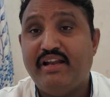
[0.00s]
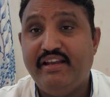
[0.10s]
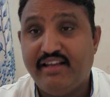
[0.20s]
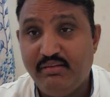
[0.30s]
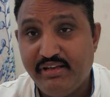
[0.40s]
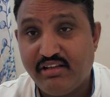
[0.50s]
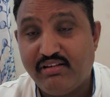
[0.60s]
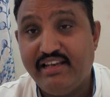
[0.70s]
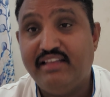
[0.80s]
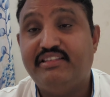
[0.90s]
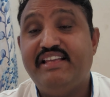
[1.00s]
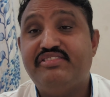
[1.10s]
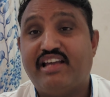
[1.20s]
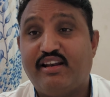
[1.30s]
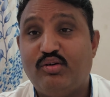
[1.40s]
मेडिकल भी करवा लिया तीन
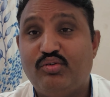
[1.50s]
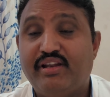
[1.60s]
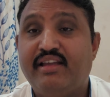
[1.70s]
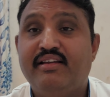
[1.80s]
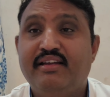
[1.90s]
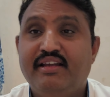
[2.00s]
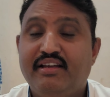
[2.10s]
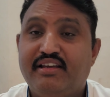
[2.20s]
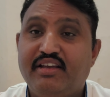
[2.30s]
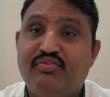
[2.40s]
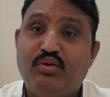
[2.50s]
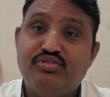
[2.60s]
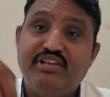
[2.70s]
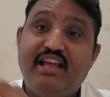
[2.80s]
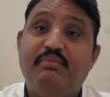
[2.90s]
चार लोगों ने कि
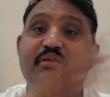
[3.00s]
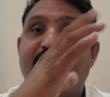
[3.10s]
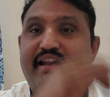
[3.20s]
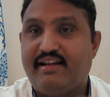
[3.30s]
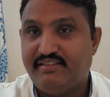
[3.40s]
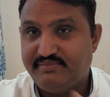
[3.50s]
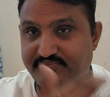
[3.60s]
फौजी ने हमें मारा